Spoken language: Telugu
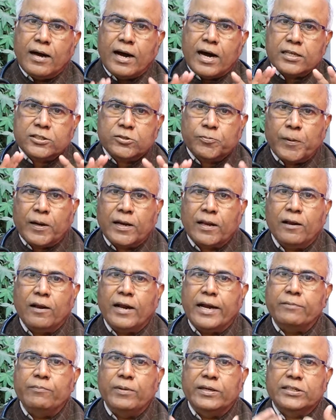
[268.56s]

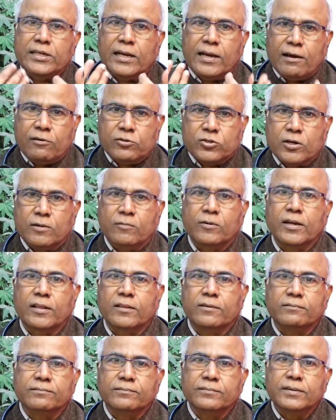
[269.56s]
హాస్పిటల్లో అడ్మిషన్లు అవసరం
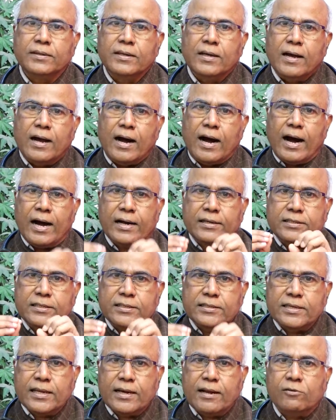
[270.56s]
ఉండదు
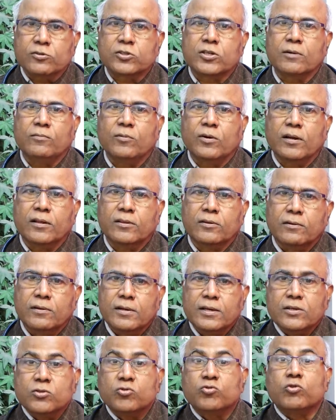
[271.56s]
ఆక్సిజన్ అవసరం ఉండదు
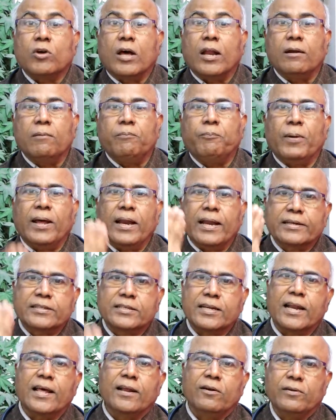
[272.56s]
స్వల్ప
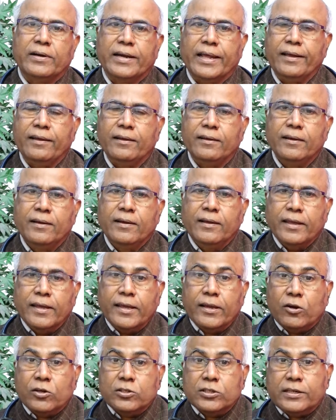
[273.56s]
లక్షణాలు ఉంటాయి
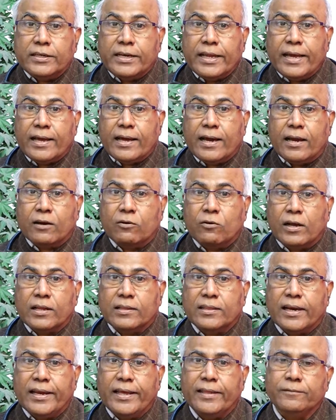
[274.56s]
ఈరోజు టీకాలు
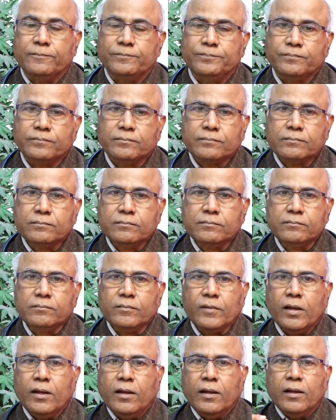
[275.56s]
కొరత లేదు
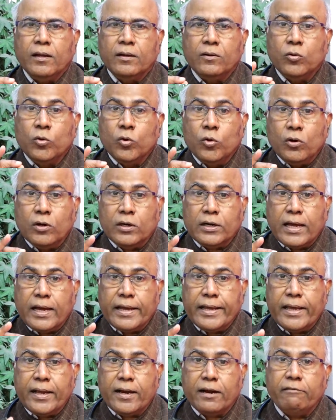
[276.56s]
నూట
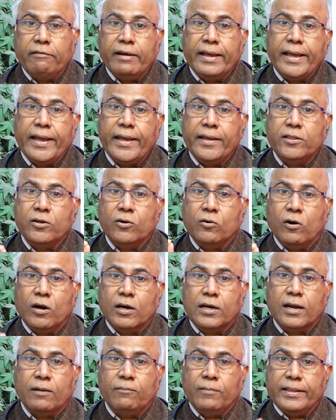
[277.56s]
ఇరవై ఐదు
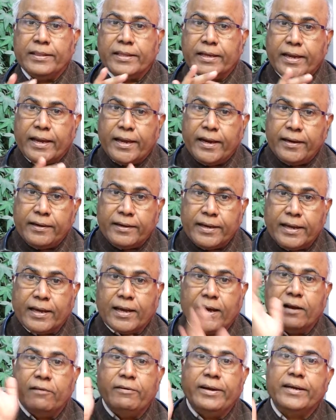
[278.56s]
కోట్ల మందికి
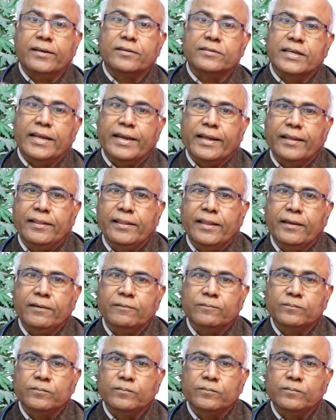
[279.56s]
టీకాలు వేయటం జరిగింది